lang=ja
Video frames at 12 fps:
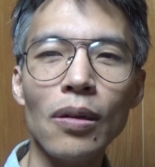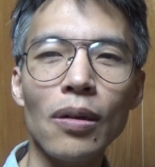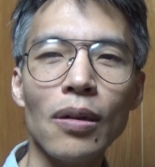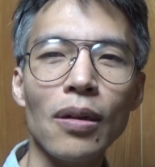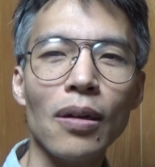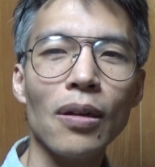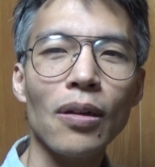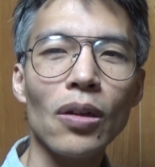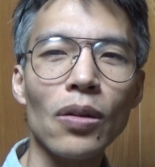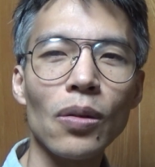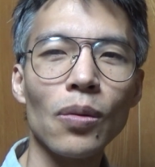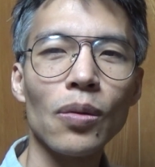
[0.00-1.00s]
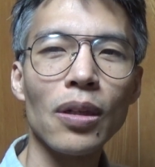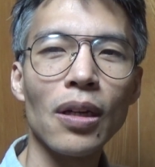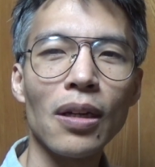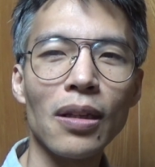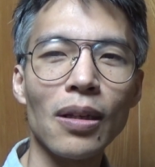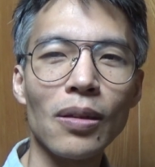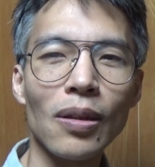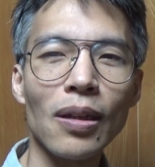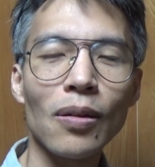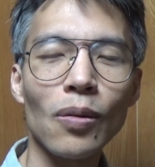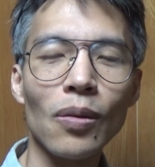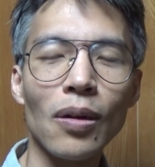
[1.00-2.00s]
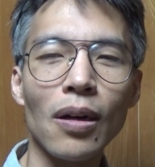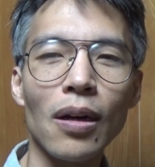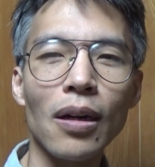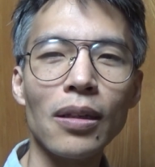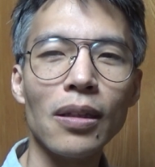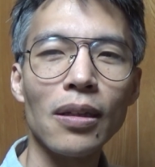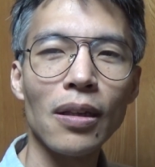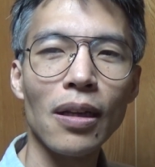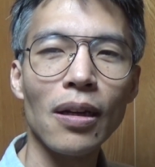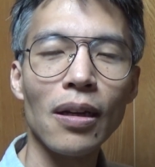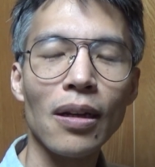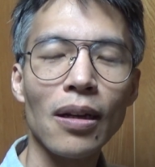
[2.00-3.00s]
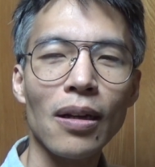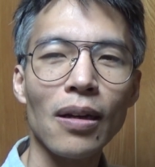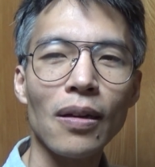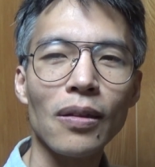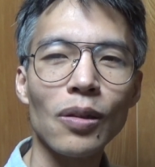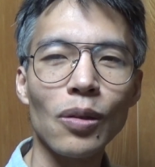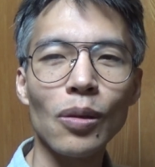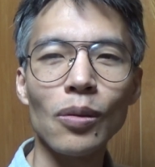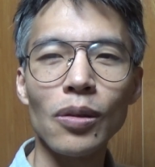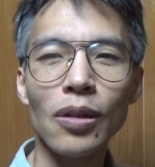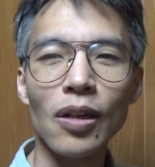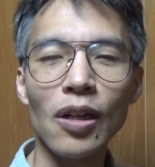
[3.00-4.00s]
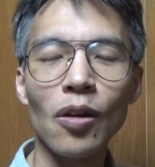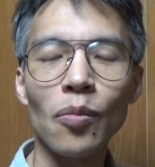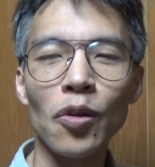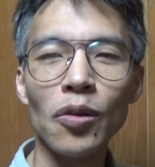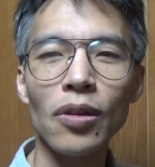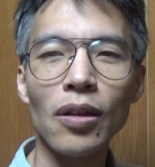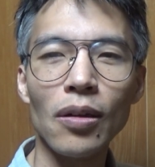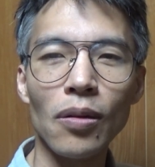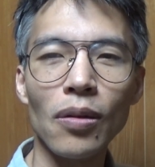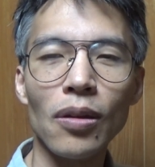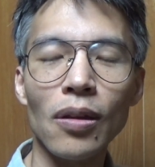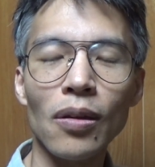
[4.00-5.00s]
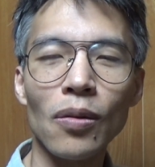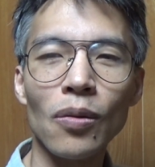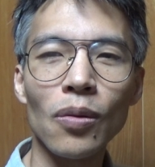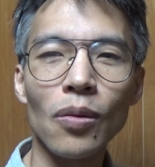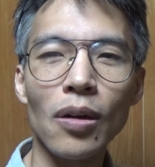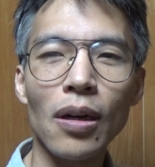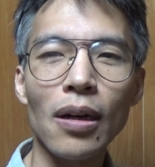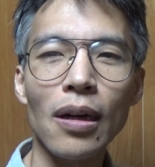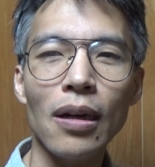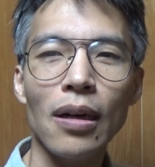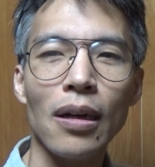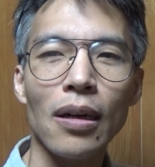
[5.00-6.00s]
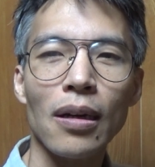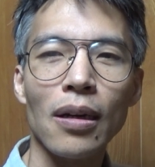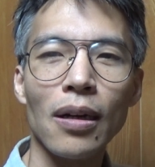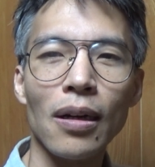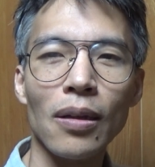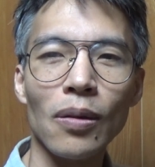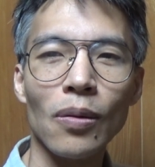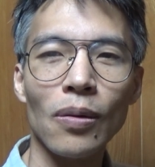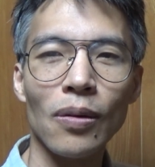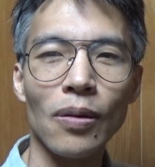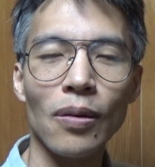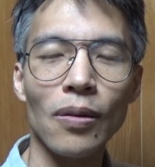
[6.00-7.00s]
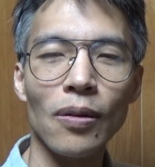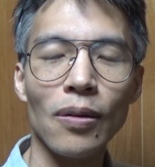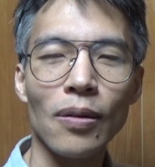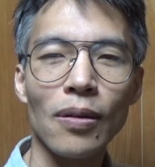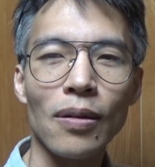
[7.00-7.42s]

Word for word: う存在がですねこのアジアで強い力を持っているっていうことがあの